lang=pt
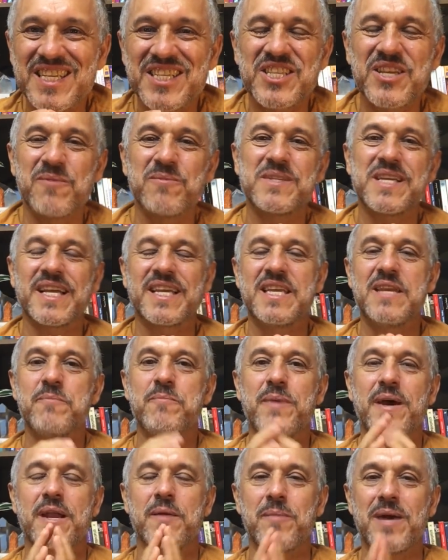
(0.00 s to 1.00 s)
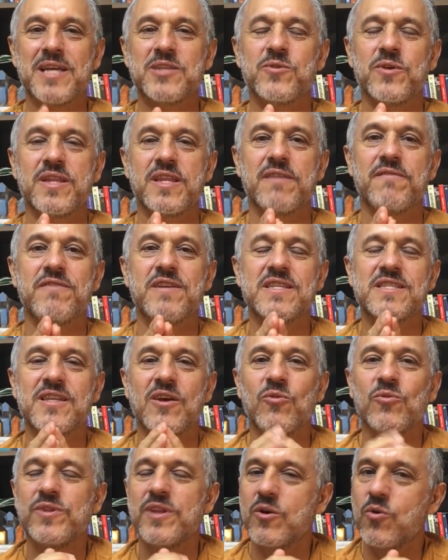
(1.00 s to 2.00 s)
Estamos aqui para mais uma TV
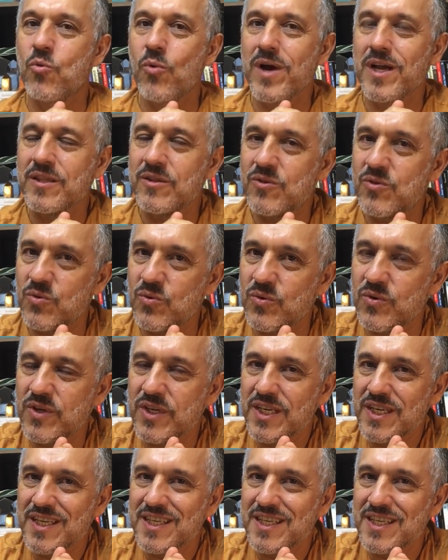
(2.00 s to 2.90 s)
Saúde Quantum.